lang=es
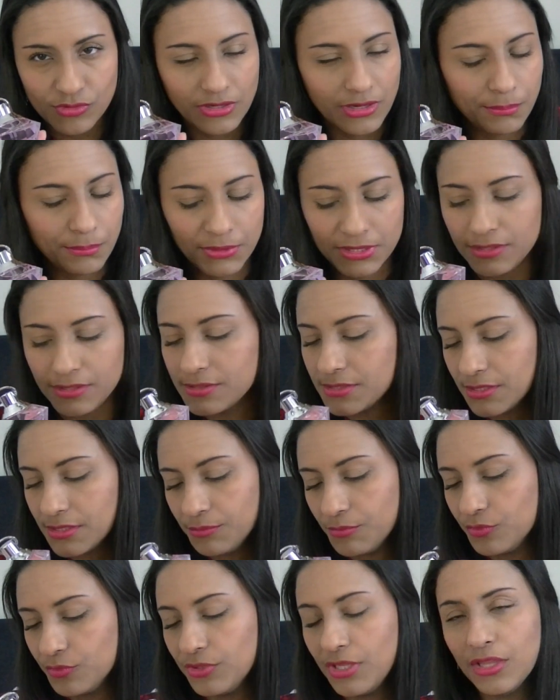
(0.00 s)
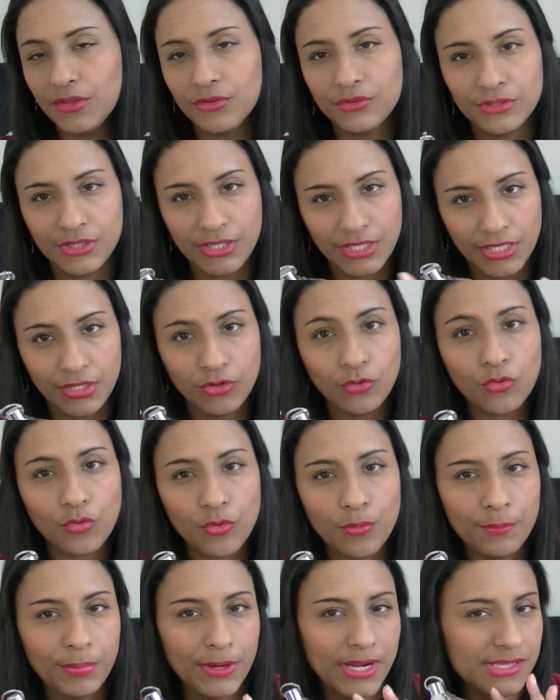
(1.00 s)
rapidísimo. De donde lo
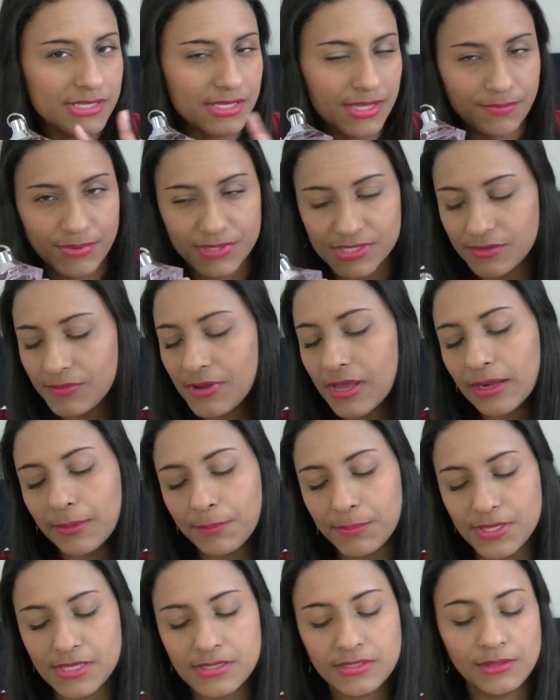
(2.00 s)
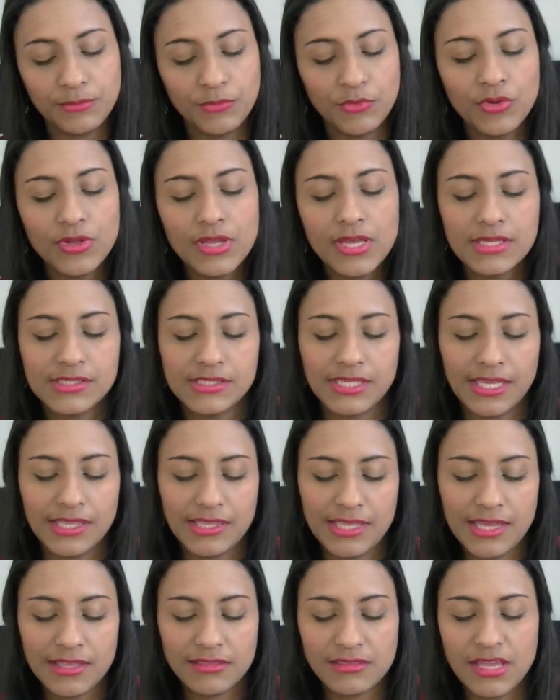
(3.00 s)
compré siempre se va rapidísimo. Así que
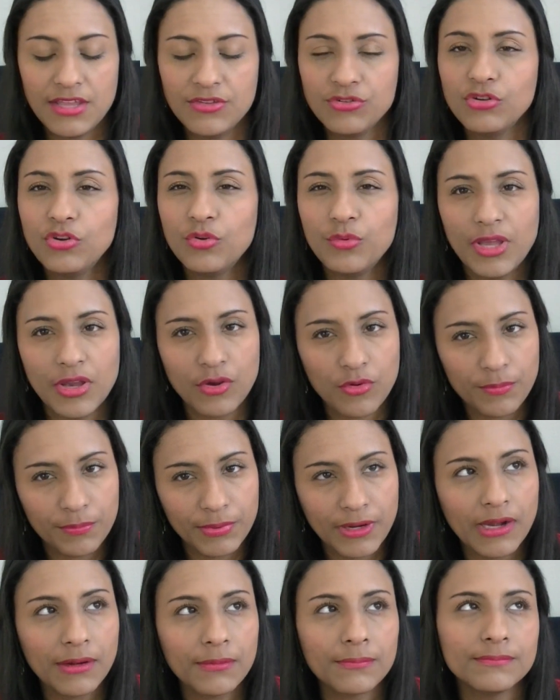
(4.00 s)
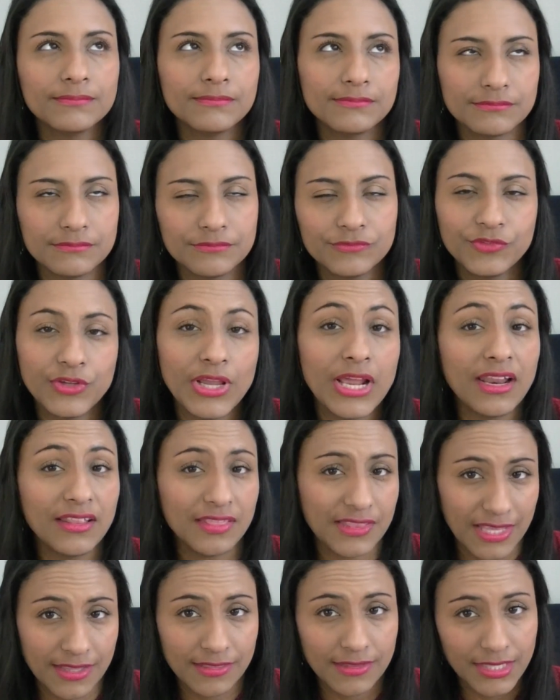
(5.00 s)
dije, este año lo voy a comprar. Fui a la
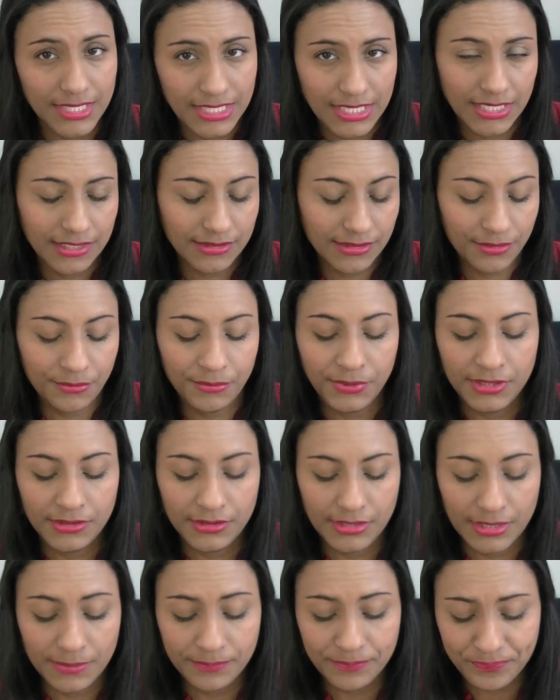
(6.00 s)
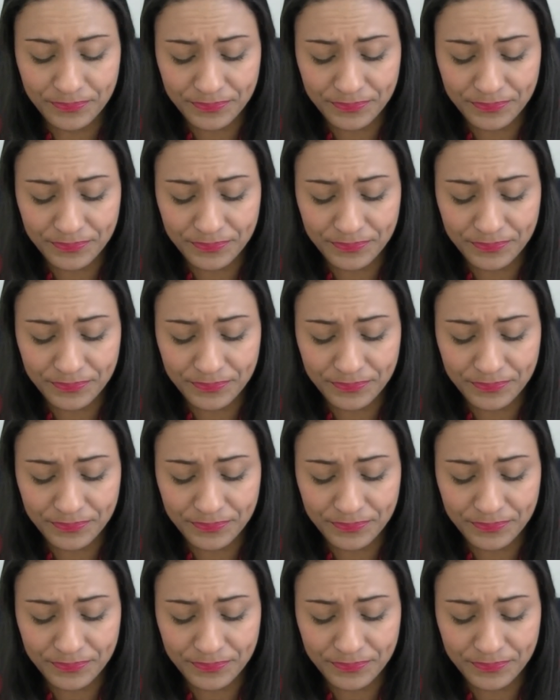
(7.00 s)
tienda directamente